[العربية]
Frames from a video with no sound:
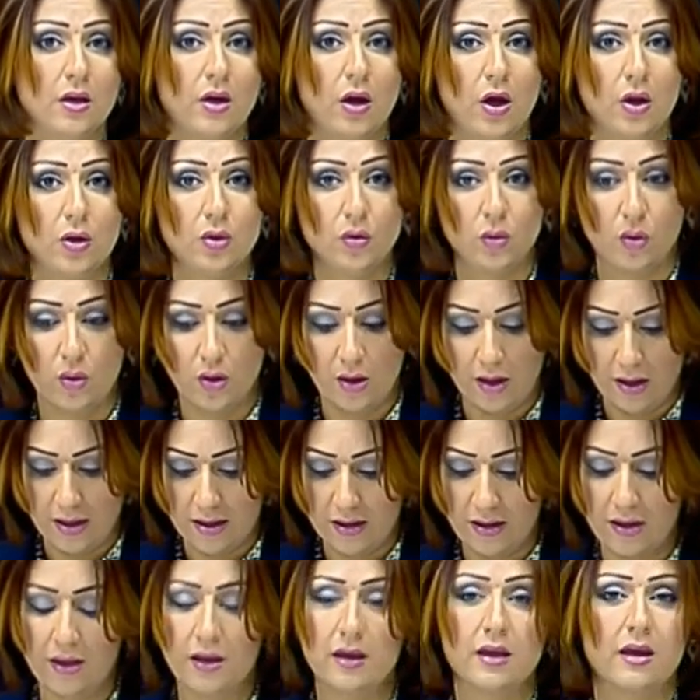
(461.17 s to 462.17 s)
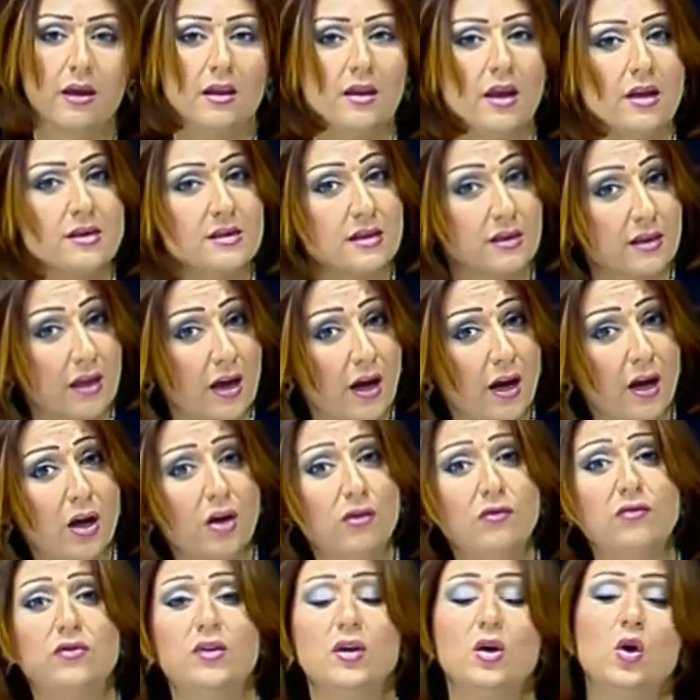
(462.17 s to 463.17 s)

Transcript: انه الناس تخاف